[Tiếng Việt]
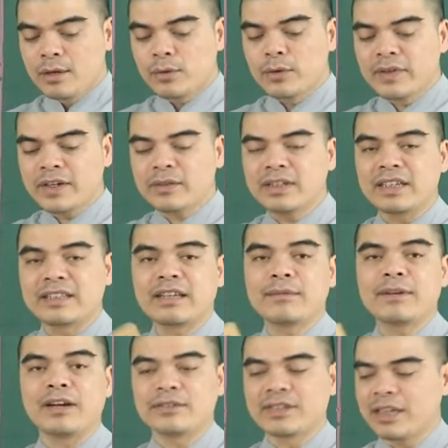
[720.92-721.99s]
Quý vị có thể
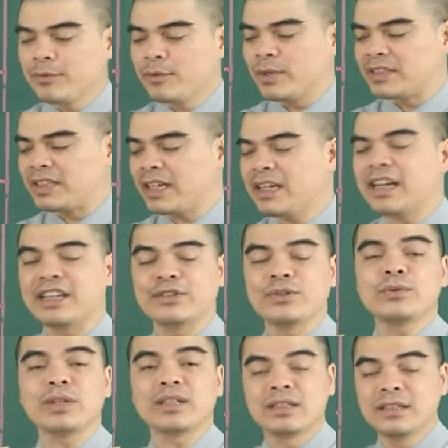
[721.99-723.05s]
tham khảo thêm quyển sách Ngày
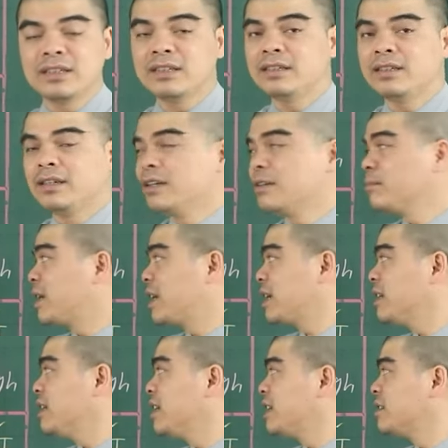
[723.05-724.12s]
Tốt Tuần Thư bằng
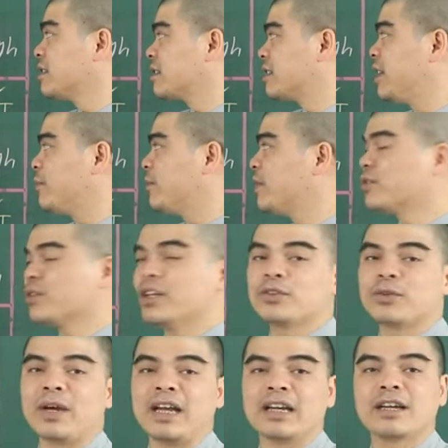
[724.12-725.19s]
cách liên trực tiếp với số điện
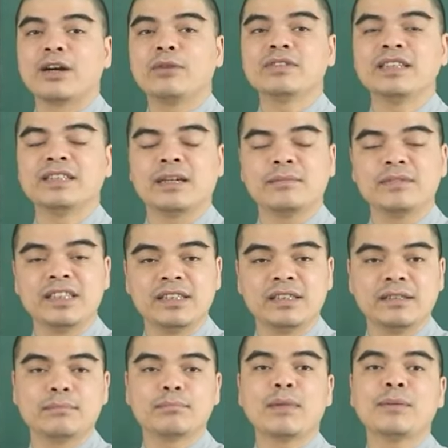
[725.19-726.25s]
thoại
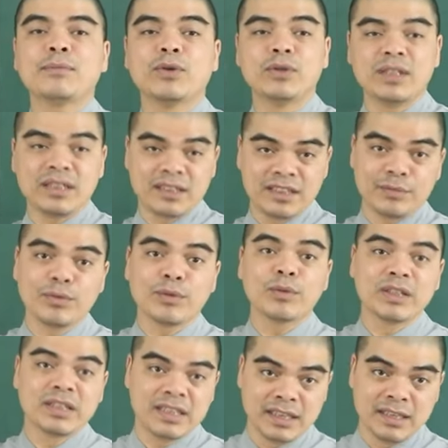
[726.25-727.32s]
0989 34
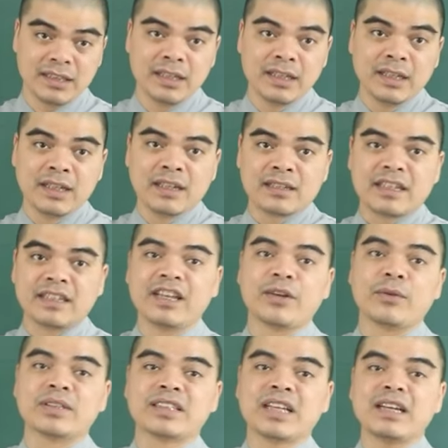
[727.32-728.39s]
9119 để
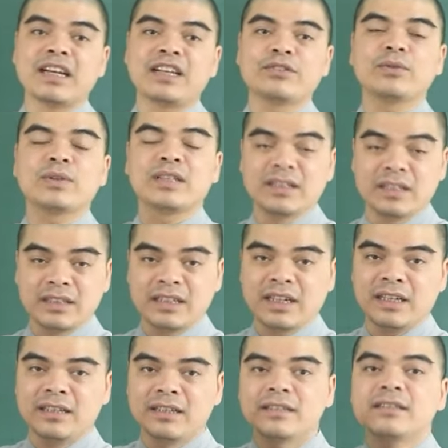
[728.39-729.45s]
thỉnh quyển sách ngày tốt toàn thư nhé
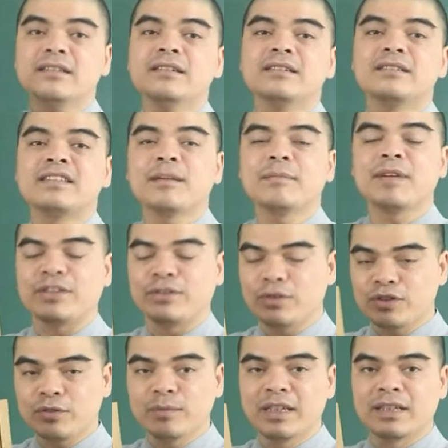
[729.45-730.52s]
tự xem ngày
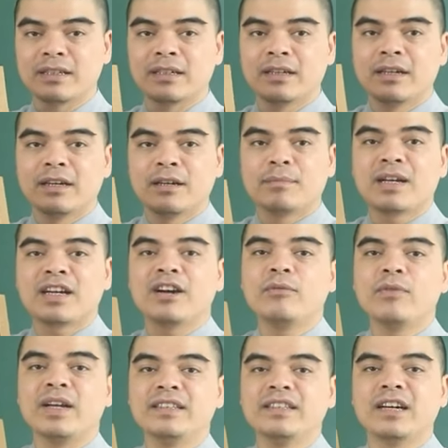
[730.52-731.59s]
tốt cho mình mà
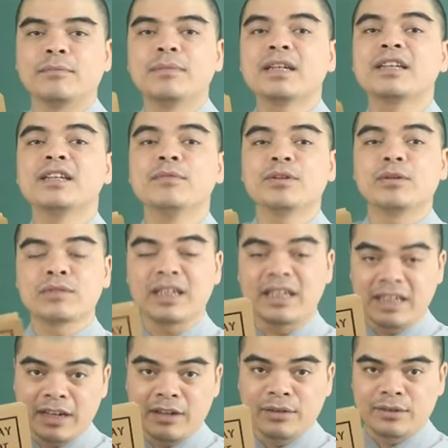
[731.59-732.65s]
không phải nhờ bất kỳ một ông thầy
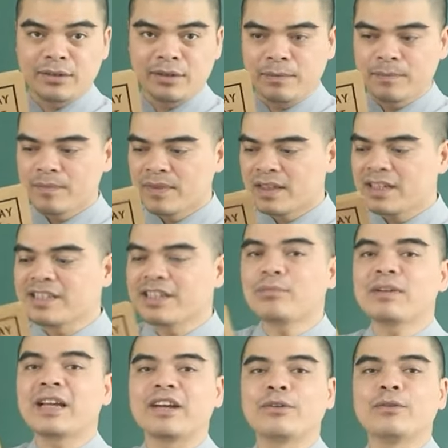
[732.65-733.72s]
nào đó thì
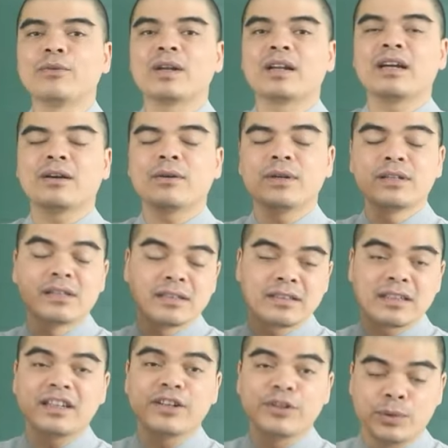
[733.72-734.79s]
trong này cũng có đã có hướng
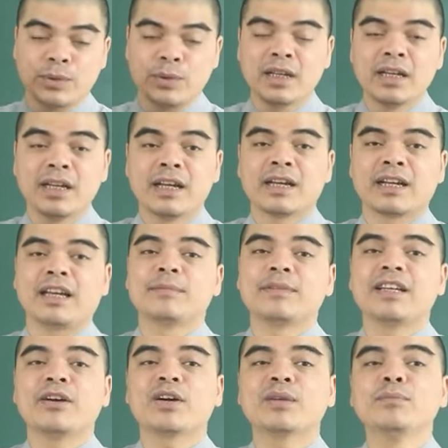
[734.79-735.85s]
dẫn đầy đủ kèm
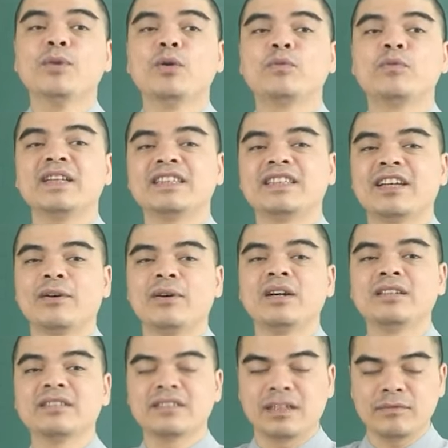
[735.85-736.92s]
theo cái bộ video
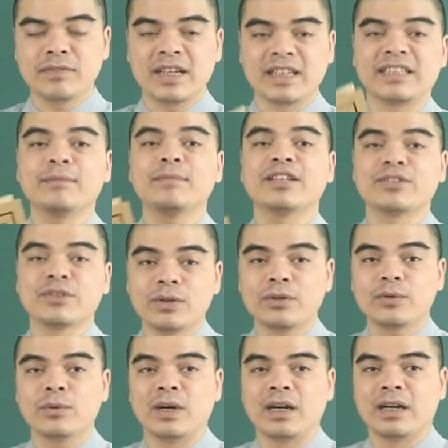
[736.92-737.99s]
hướng dẫn về xem ngày
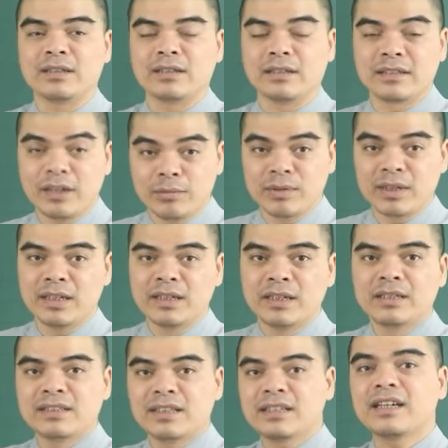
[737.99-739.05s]
tốt của tử thông ấy,
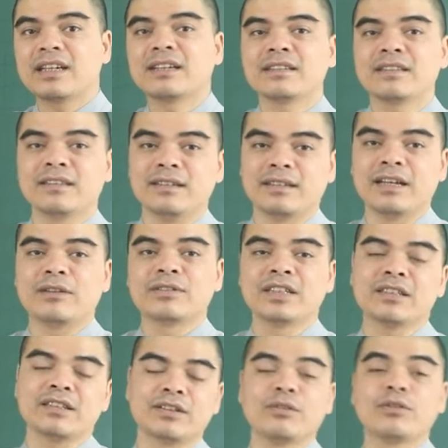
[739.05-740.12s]
trên kênh từ đạo sĩ
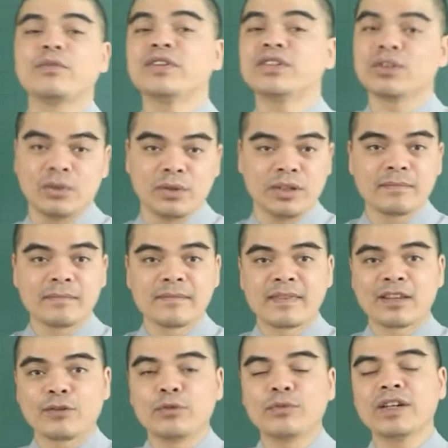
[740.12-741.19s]
tử thông official ấy.
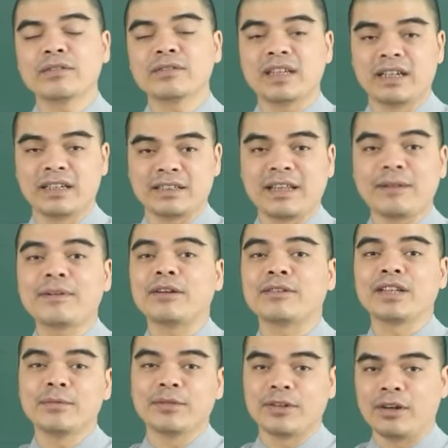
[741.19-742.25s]
quý vị có thể là tham khảo
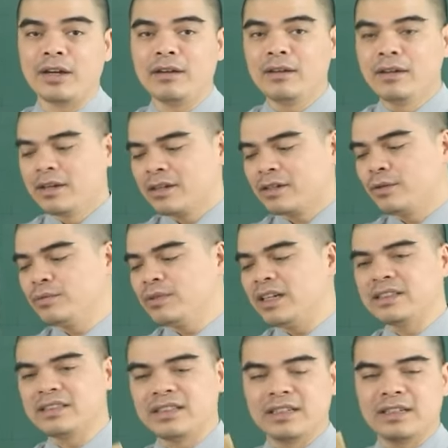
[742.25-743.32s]
thêm vào đó cũng như
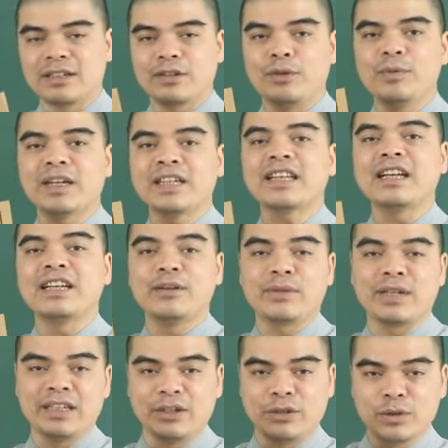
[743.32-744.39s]
là gì có một cái tài liệu
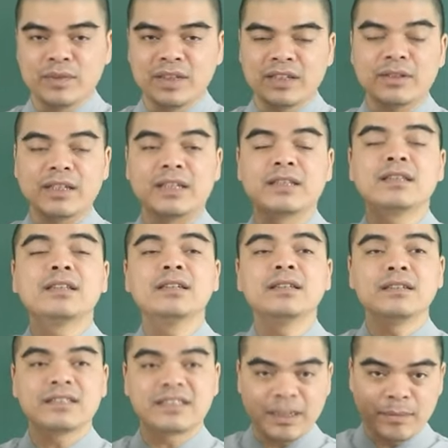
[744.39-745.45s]
này để quý vị có thể
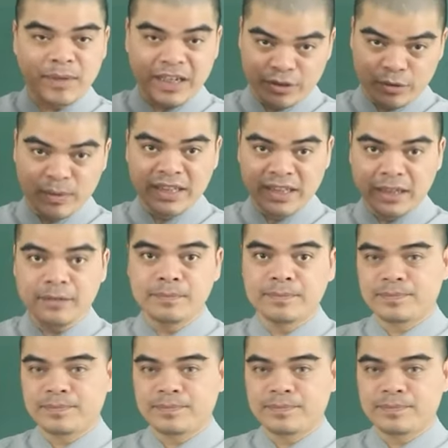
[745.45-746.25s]
tự xem ngày cho mình nhé